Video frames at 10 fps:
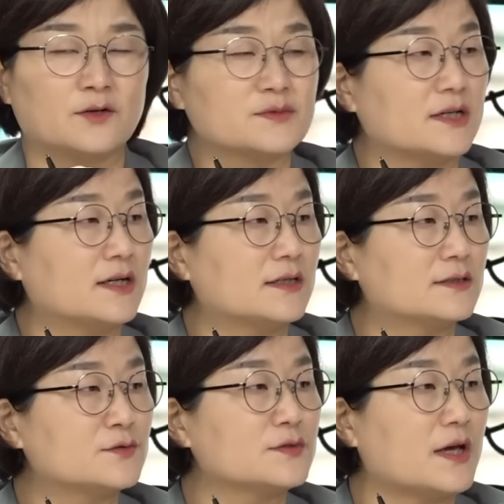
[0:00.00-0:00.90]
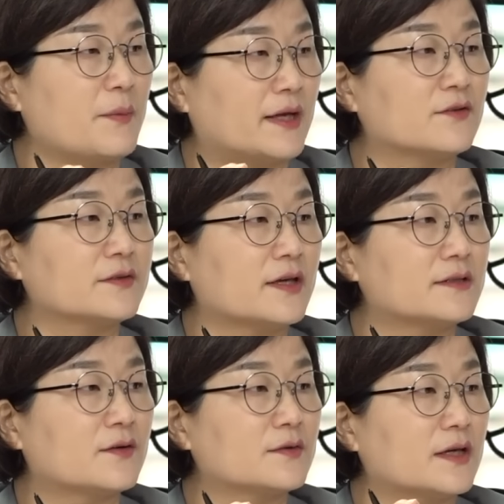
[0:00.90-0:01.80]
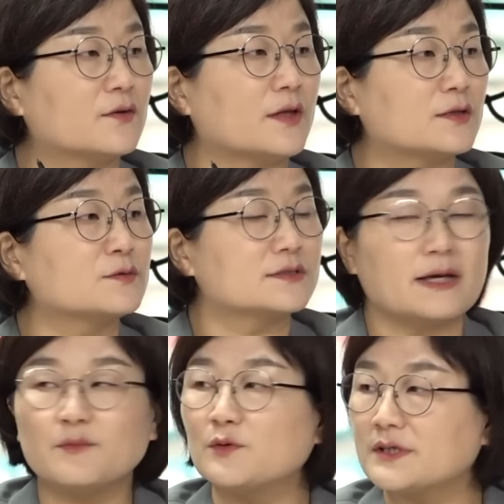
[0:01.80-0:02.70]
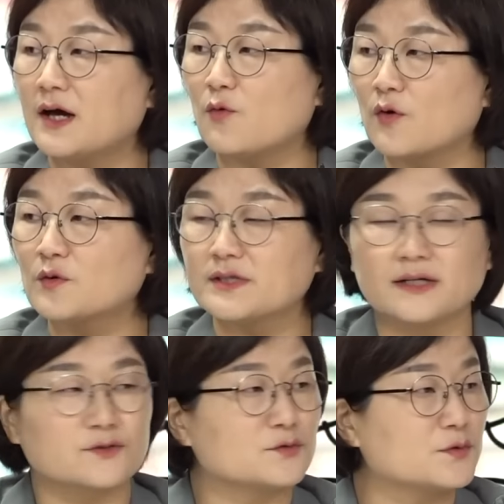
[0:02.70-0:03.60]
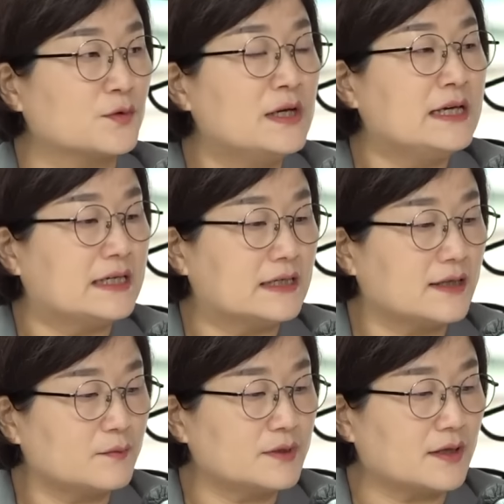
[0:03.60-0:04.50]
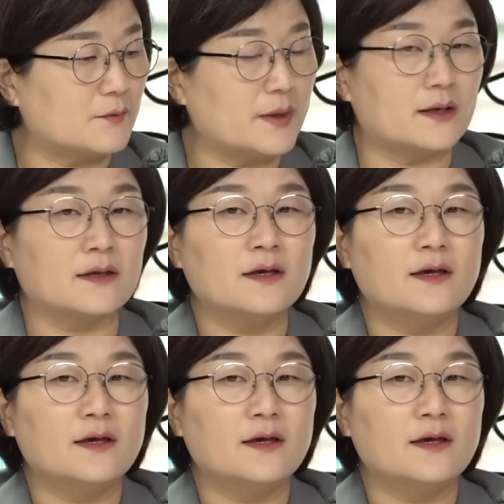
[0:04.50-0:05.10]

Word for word: 검찰 수사에 반영돼야 되거나 이건 음. 아니고 이제 참고사항, 권고사항 정도이긴 네. 합니다만.